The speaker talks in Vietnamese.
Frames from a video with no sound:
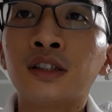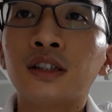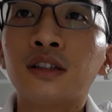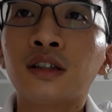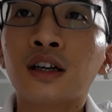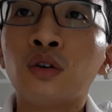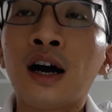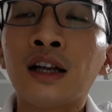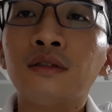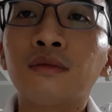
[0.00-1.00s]
những cái đồ
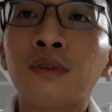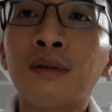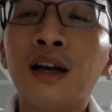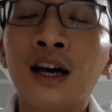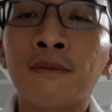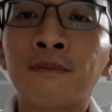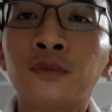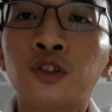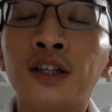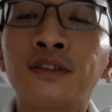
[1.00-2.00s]
án mà em đã làm
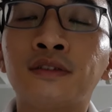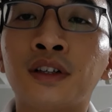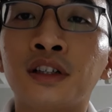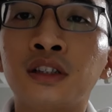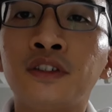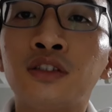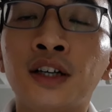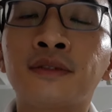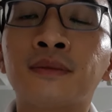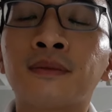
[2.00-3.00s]
cho anh và gửi CV cho
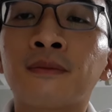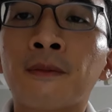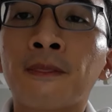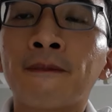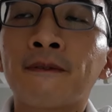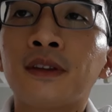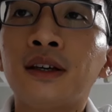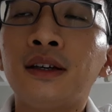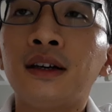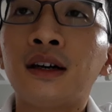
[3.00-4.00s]
anh.
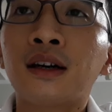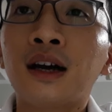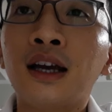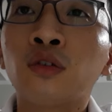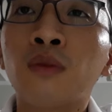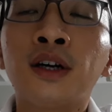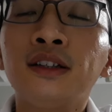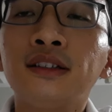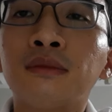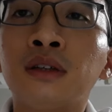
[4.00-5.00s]
Thì ngay tối hôm đấy
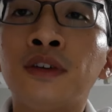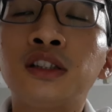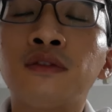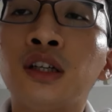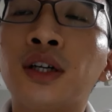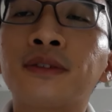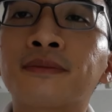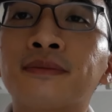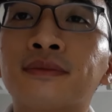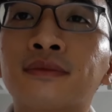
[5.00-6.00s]
mình viết CV luôn,
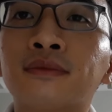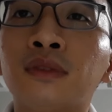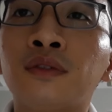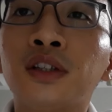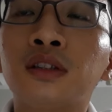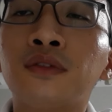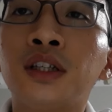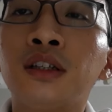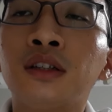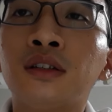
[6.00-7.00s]
mình viết CV
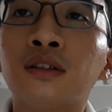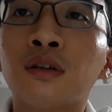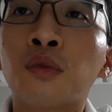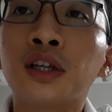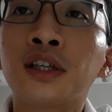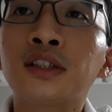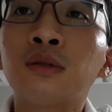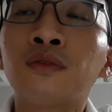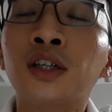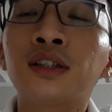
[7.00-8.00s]
1-2 tiếng rồi
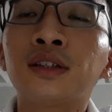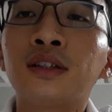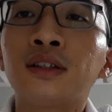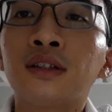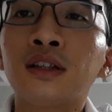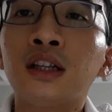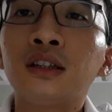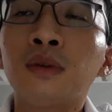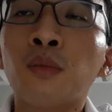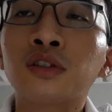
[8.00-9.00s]
mình viết
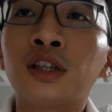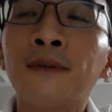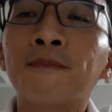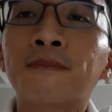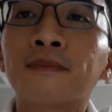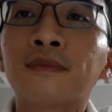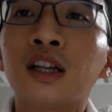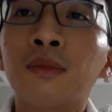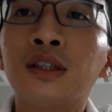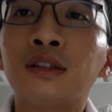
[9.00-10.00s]
đến 11 giờ đêm
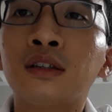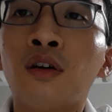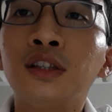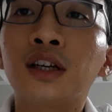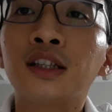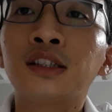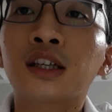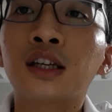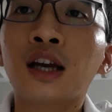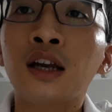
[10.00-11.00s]
là mình gói những
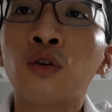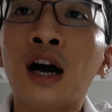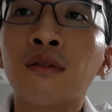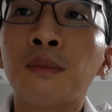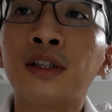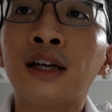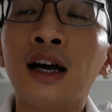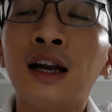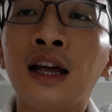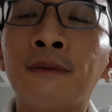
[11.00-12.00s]
cái đồ án mà mình
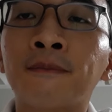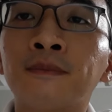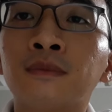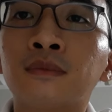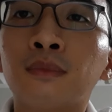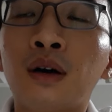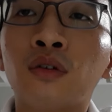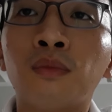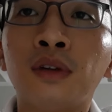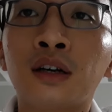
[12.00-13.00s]
đã làm, bao
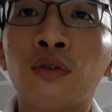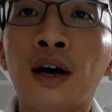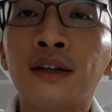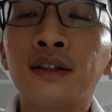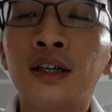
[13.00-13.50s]
gồm là đồ án